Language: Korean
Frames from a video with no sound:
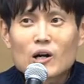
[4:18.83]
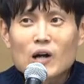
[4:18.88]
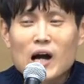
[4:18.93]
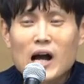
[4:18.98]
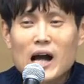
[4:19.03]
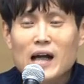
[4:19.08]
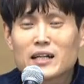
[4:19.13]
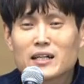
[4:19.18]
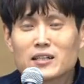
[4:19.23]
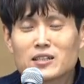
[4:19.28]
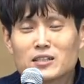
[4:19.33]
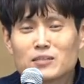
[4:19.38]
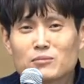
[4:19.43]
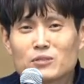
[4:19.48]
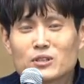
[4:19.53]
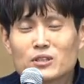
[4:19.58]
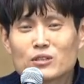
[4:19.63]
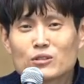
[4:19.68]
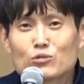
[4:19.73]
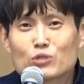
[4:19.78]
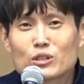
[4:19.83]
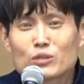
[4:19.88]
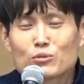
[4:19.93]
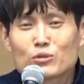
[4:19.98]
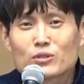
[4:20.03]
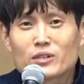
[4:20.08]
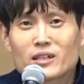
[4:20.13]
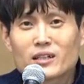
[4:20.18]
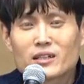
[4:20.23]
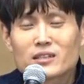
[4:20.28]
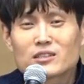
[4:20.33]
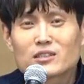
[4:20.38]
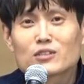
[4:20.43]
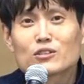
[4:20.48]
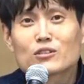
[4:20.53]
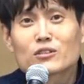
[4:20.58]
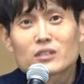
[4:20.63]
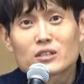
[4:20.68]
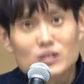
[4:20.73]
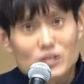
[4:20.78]
하나님이 우리보다
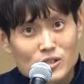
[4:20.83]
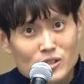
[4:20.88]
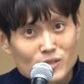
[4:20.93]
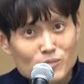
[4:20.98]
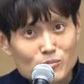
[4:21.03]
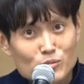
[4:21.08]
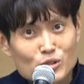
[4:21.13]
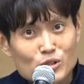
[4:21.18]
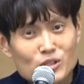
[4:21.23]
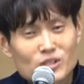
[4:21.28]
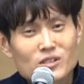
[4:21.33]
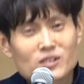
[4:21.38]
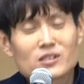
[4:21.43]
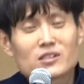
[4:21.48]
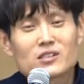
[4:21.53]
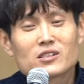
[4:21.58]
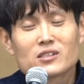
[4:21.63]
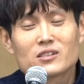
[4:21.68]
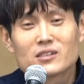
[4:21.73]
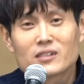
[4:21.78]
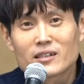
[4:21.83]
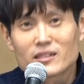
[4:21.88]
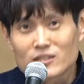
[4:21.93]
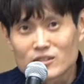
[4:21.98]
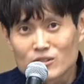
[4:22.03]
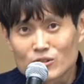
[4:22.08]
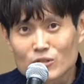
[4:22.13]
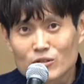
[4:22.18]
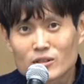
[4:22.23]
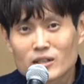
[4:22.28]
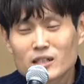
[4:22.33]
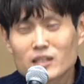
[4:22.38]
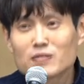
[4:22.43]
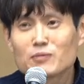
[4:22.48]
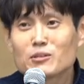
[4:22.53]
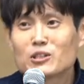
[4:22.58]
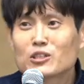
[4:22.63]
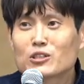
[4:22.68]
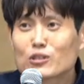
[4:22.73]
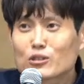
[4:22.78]
능력이 크신 분이 되신다는 것,
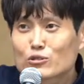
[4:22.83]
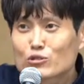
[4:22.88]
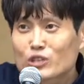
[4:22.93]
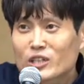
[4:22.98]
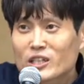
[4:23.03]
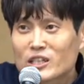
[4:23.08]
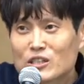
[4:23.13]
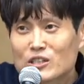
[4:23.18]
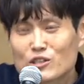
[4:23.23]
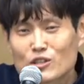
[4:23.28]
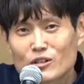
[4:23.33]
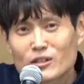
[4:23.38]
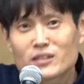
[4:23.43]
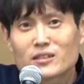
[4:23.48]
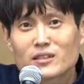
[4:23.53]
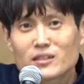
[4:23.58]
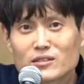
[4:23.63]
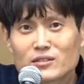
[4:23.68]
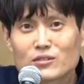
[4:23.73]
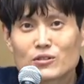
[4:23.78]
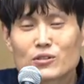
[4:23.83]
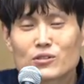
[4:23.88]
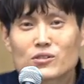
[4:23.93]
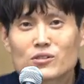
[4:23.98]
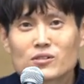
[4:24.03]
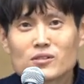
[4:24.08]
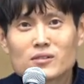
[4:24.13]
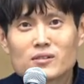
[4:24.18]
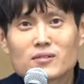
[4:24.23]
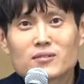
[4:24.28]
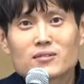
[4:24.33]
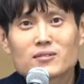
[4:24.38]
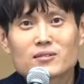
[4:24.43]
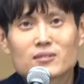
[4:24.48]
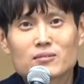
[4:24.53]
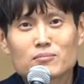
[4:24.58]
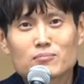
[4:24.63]
하나님의 능력을 우리가 인정한다는 것은